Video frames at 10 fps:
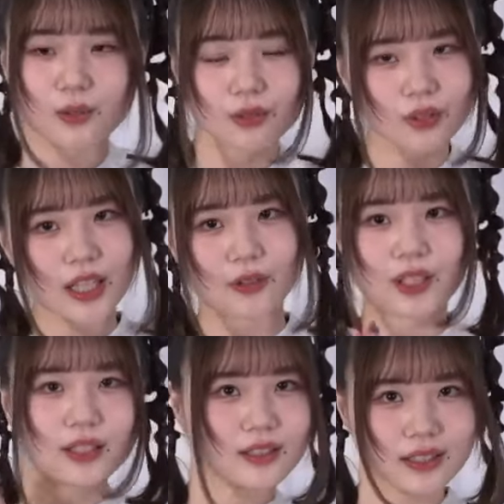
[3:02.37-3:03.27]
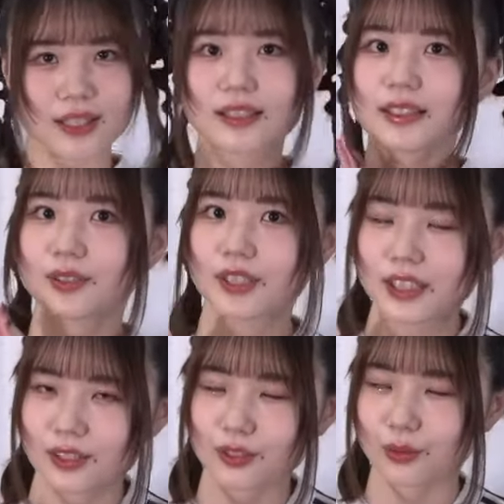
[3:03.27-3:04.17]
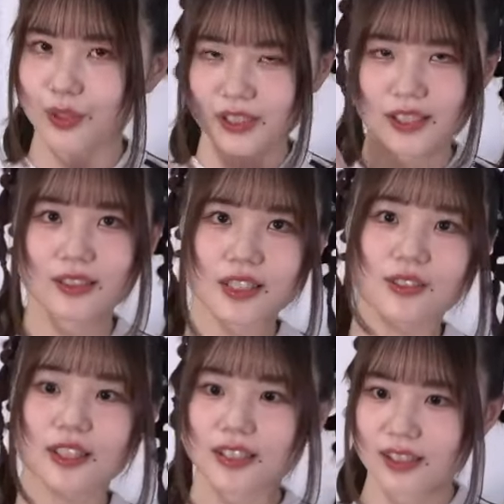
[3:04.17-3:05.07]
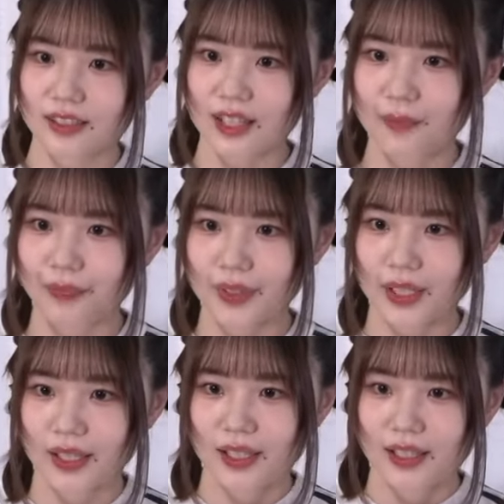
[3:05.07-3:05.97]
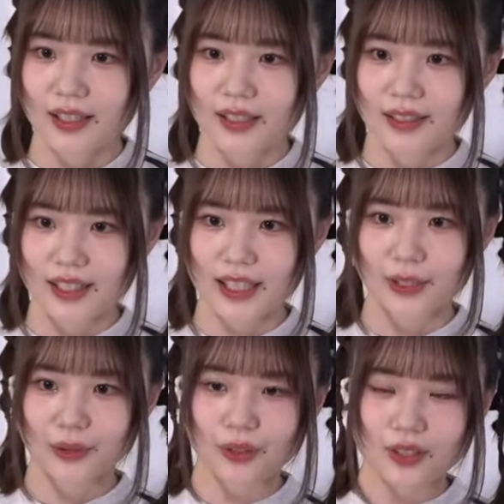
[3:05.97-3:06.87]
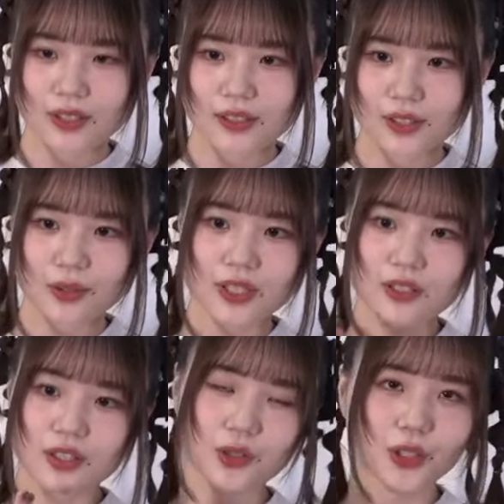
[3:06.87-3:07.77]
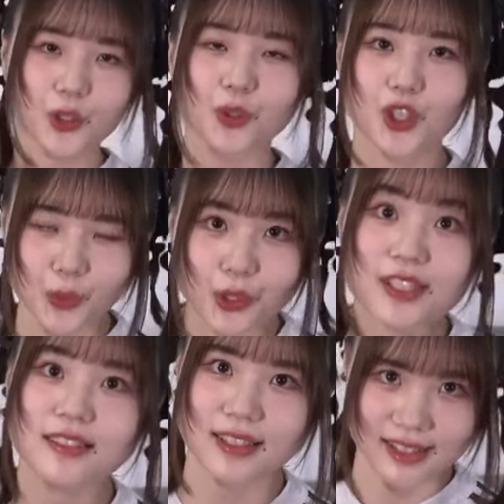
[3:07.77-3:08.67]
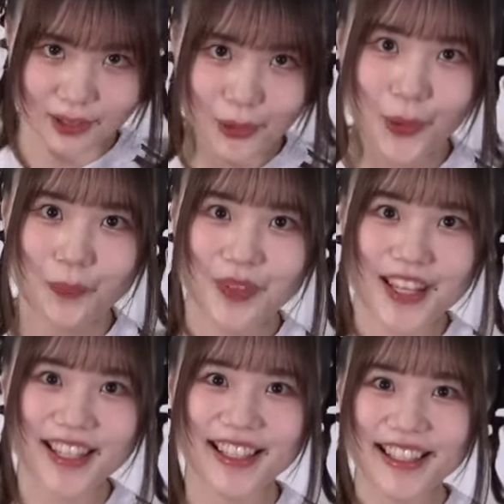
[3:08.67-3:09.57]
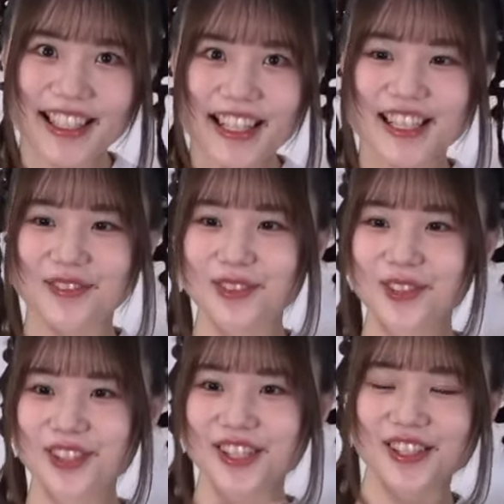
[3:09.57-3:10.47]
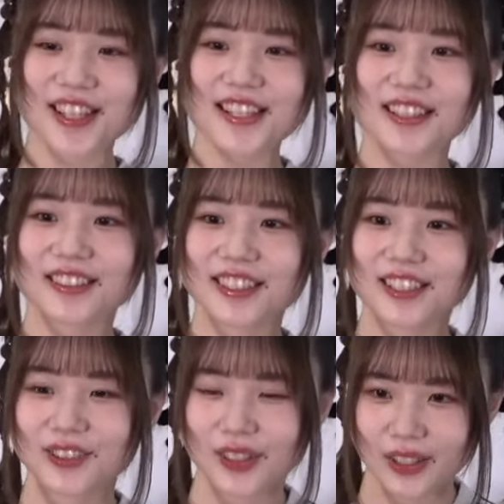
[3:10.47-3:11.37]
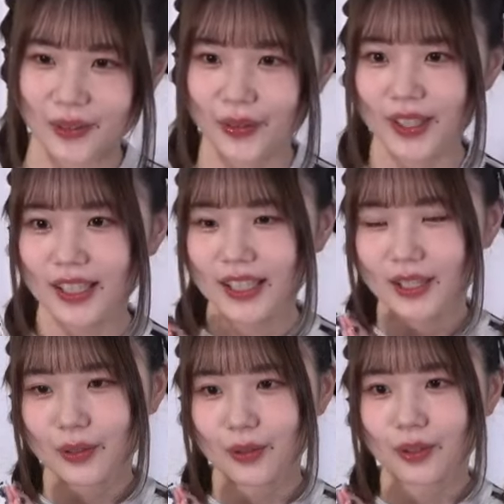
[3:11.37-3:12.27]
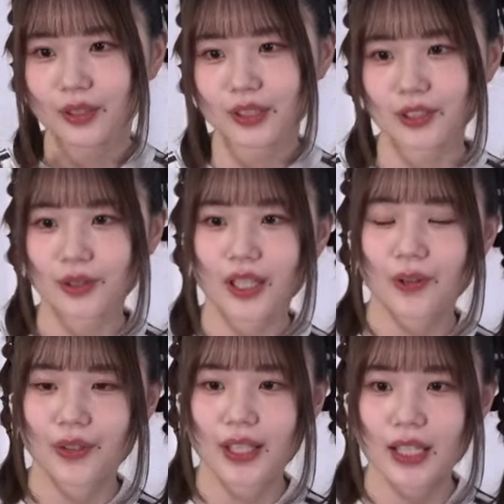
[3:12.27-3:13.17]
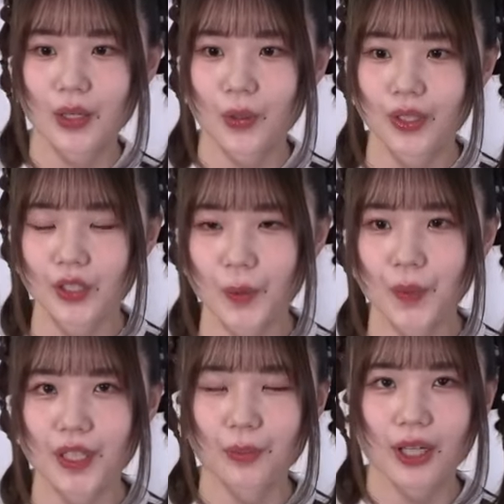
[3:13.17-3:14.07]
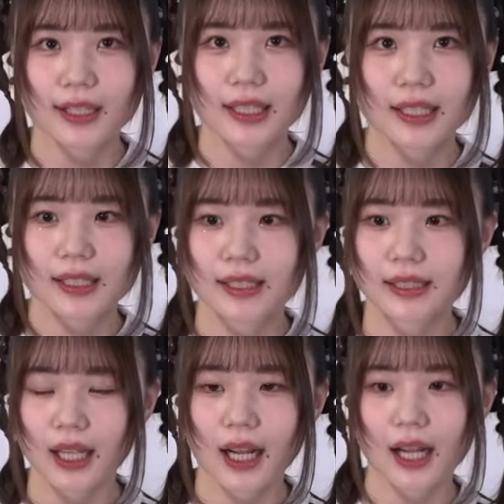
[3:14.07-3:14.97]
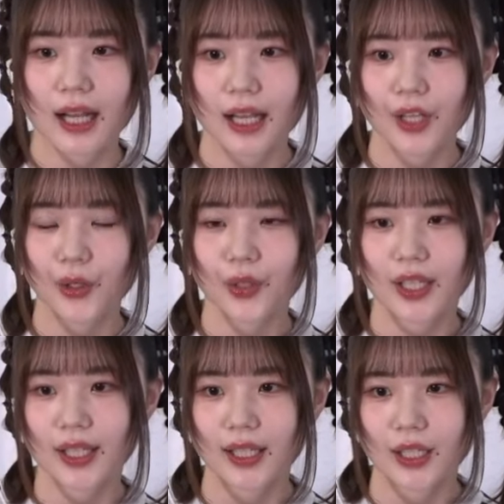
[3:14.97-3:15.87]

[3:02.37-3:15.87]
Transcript: 本当あの拡散してくれたりするのめちゃくちゃ嬉しいんでね、あの自撮りツイートが伸びるのも嬉しいんですけど自分の出演作品とかのこう告知とかをねこう広めてもらえたりしたらより